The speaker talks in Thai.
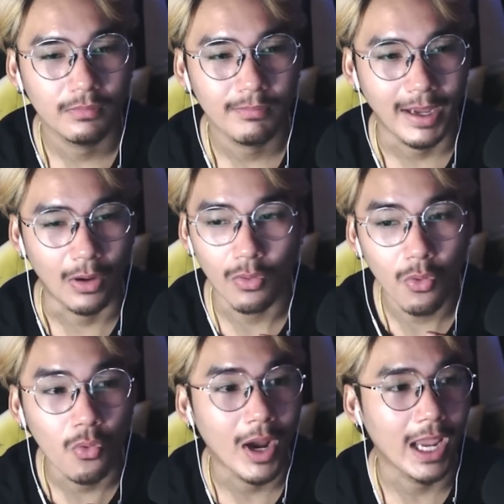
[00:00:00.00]
หมาเขา
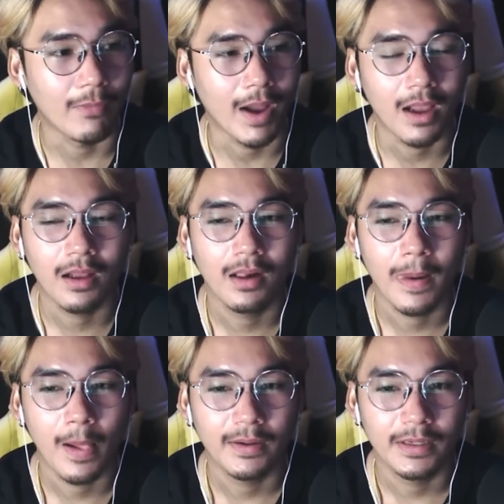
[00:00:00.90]
ขู่ใครวะ
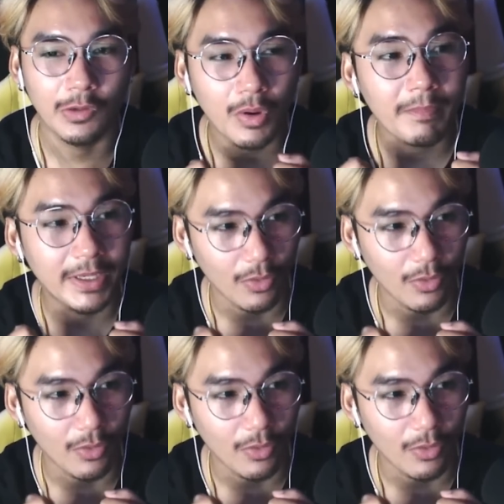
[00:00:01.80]
เดี๋ยวก็มี